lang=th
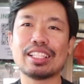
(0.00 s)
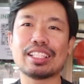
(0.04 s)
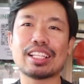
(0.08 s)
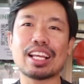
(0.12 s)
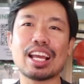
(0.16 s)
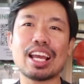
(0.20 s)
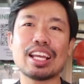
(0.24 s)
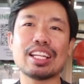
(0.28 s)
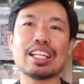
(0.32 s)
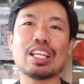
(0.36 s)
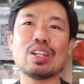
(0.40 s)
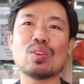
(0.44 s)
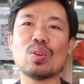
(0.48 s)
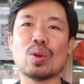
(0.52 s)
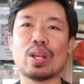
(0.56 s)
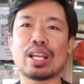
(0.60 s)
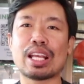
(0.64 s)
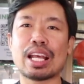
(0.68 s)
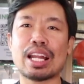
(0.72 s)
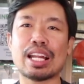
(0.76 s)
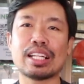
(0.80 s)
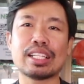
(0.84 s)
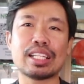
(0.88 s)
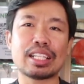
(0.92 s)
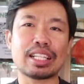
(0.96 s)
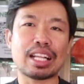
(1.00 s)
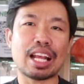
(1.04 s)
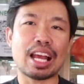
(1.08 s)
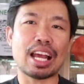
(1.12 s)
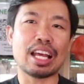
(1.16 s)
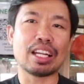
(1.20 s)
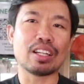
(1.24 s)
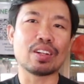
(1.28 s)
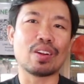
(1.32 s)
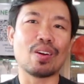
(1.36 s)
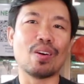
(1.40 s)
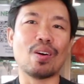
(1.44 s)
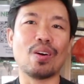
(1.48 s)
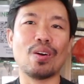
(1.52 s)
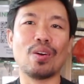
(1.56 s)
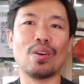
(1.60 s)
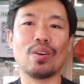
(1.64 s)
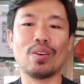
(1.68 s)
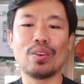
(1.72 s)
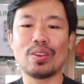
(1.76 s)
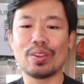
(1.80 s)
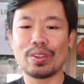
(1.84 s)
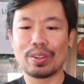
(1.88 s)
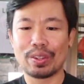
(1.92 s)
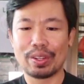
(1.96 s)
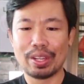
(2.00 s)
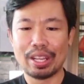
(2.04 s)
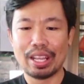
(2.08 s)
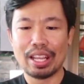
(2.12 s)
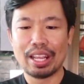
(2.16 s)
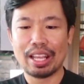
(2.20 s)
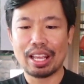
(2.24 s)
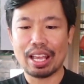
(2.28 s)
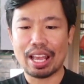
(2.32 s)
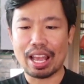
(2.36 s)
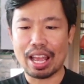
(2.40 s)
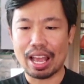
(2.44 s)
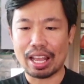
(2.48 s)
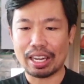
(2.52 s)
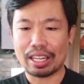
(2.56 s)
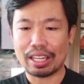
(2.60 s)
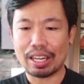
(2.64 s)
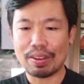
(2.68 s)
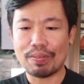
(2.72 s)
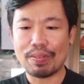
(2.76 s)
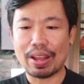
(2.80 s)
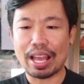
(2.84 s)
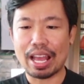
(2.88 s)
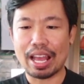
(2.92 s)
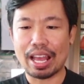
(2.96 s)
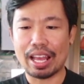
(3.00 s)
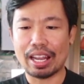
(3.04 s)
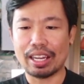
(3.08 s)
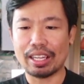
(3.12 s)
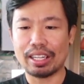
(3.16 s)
ใช้ในหน่วยงานราชการของรัฐบา